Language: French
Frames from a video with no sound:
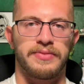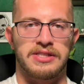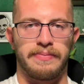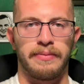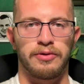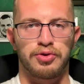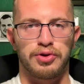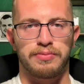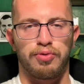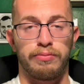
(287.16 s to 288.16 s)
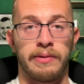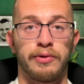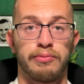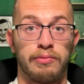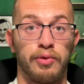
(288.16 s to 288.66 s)
ça permet deux choses. Premièrement,
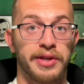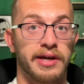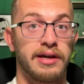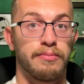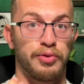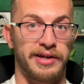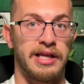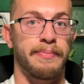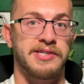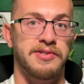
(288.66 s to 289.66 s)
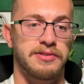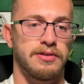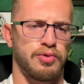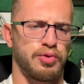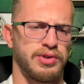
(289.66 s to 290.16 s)
de me montrer, montrer de la présence,
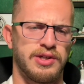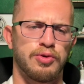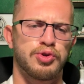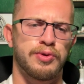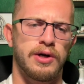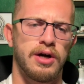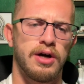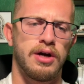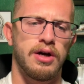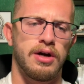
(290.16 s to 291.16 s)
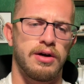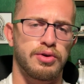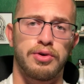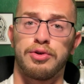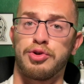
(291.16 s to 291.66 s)
donc dire aux joueurs
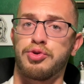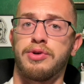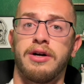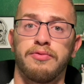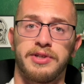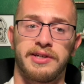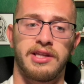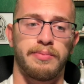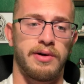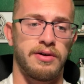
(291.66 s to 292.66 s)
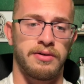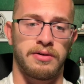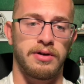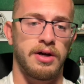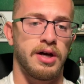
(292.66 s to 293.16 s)
que je suis là, ne vous inquiétez pas,
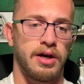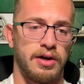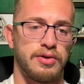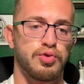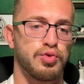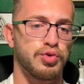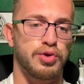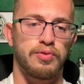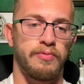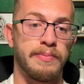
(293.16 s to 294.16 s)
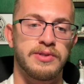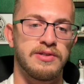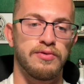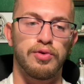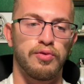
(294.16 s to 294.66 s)
euh, tout ce que même
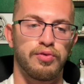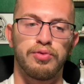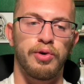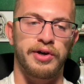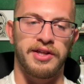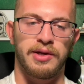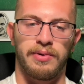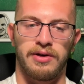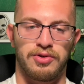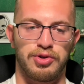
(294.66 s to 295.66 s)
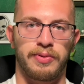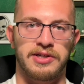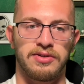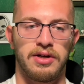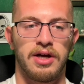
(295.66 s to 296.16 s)
si vous ne me regardez pas, je suis
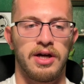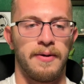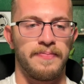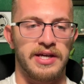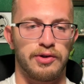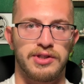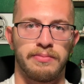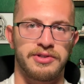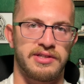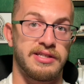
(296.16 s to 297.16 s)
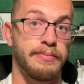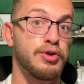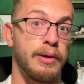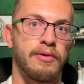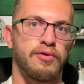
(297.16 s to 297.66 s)
présent. Et deuxièmement, c'est des habitués
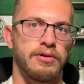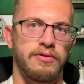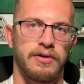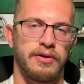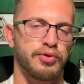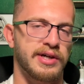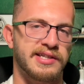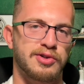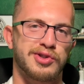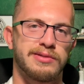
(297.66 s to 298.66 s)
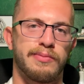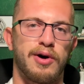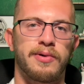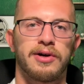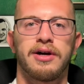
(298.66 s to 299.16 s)
à ma voix. Enfin, en tout cas, c'est quelque chose qui m'est
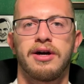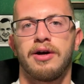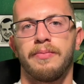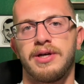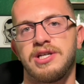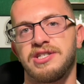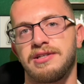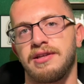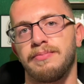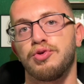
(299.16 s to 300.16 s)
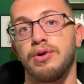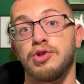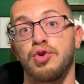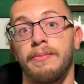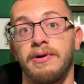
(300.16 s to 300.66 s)
propre mais j'essaie d'habituer les
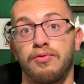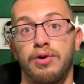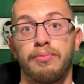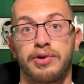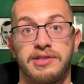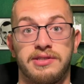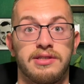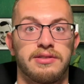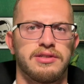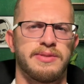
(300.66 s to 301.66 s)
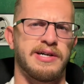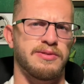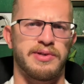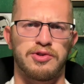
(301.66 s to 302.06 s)
joueurs à ma voix pour qu'ils se disent, euh, si par exemple il y a un